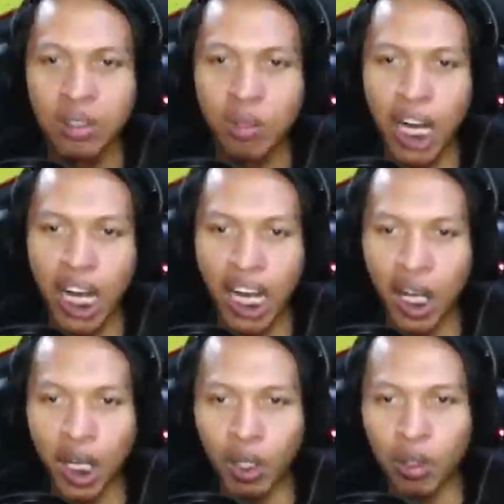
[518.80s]

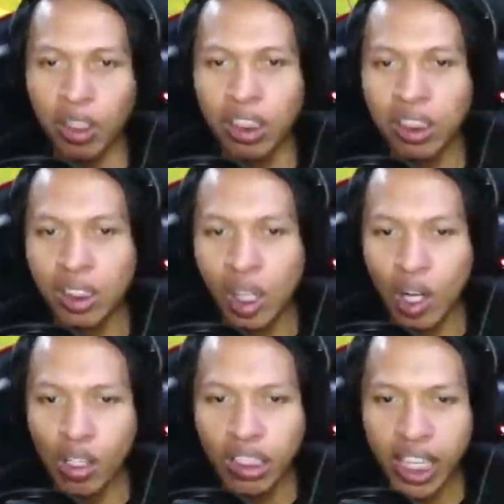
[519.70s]
wow
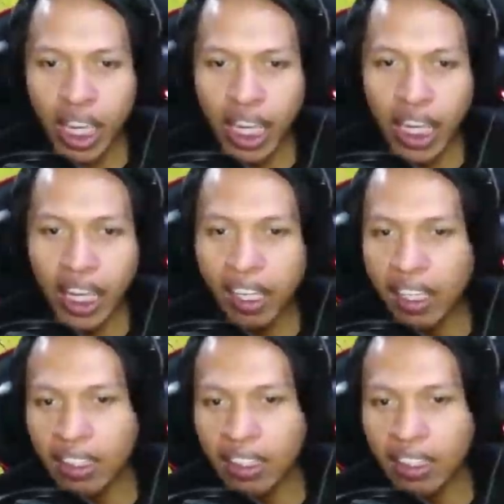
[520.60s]
oke okay,